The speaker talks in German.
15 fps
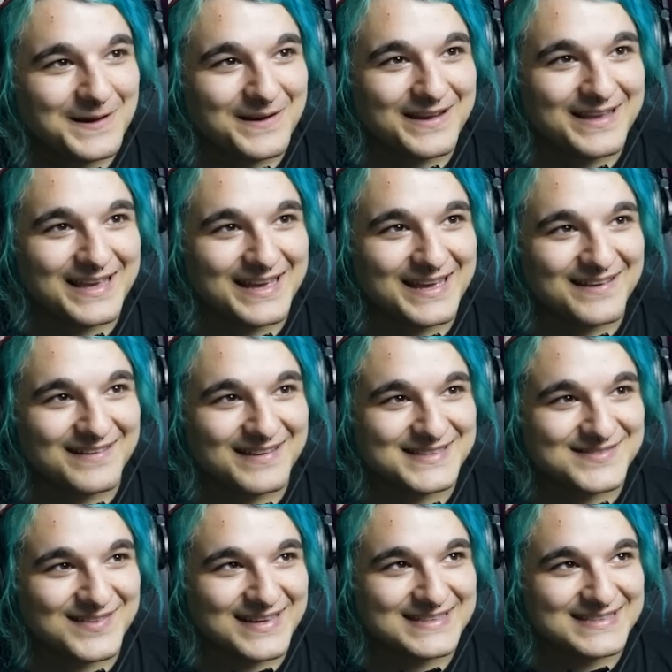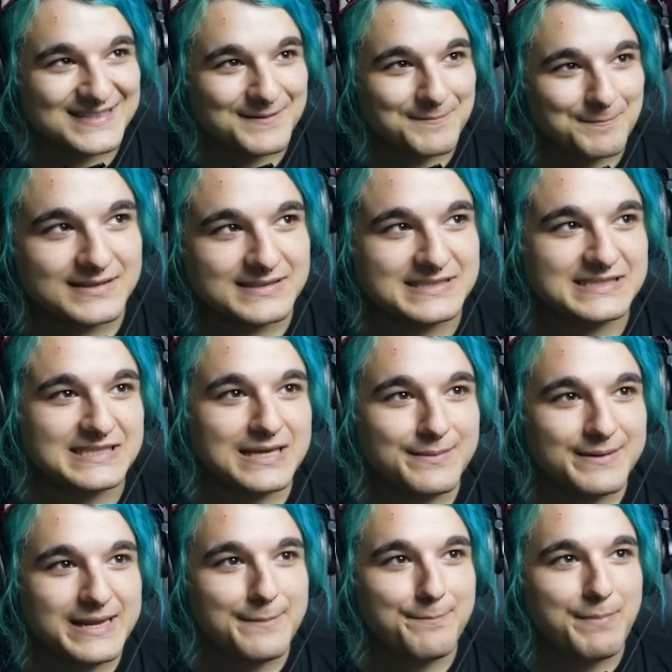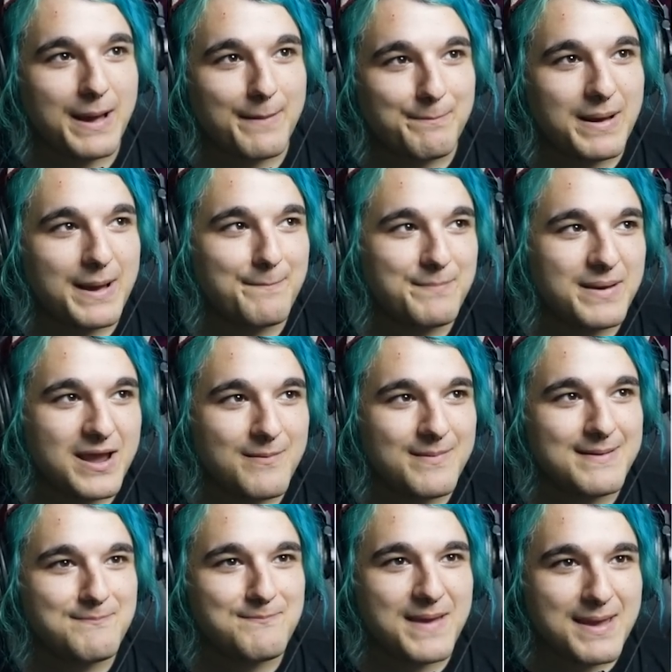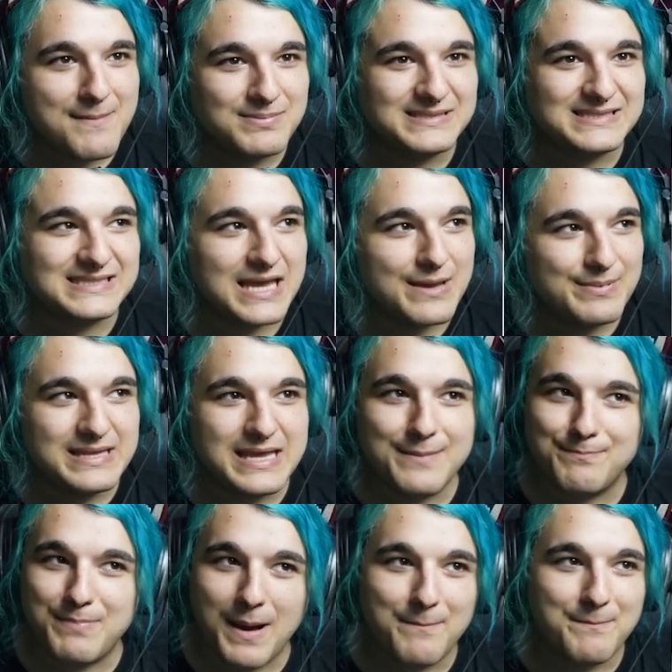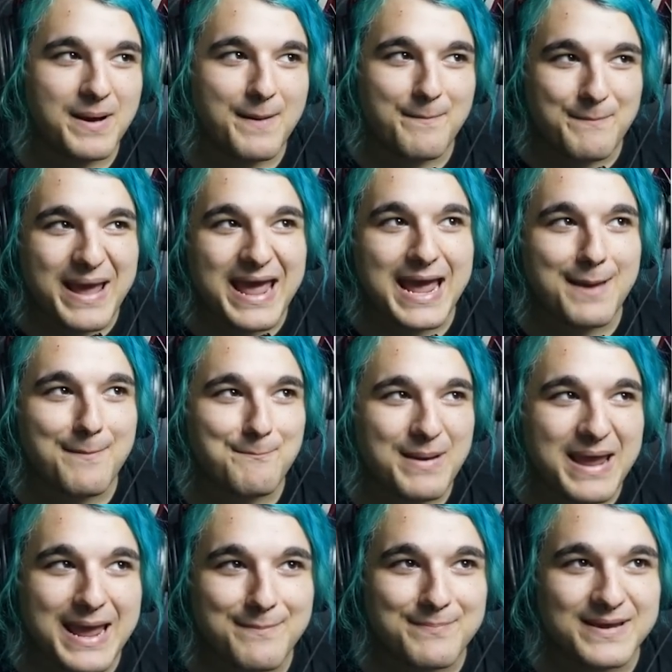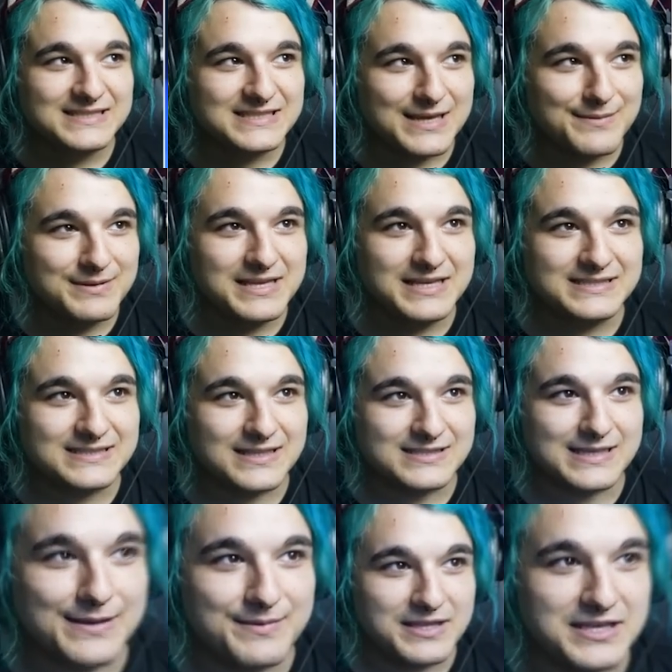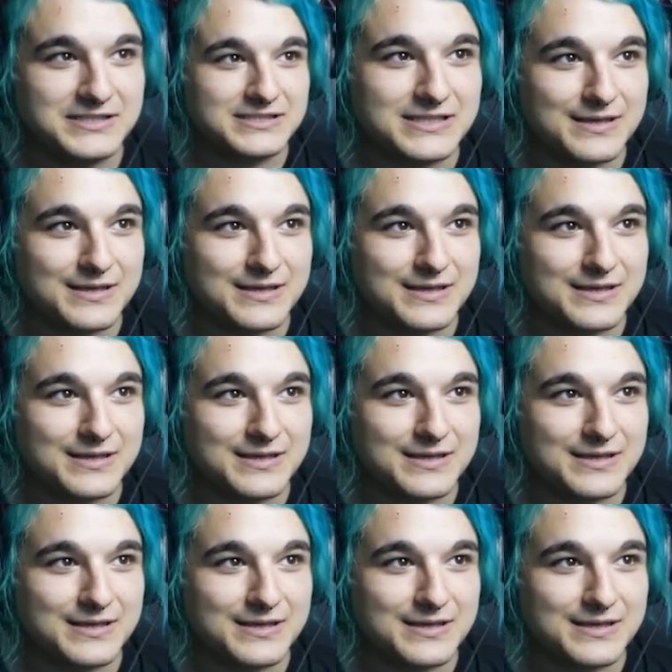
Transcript: okay, geht's weiter. Skibbidi, papa, baby, baby. Skibbidi, papa, Skibidis, das Skibidis,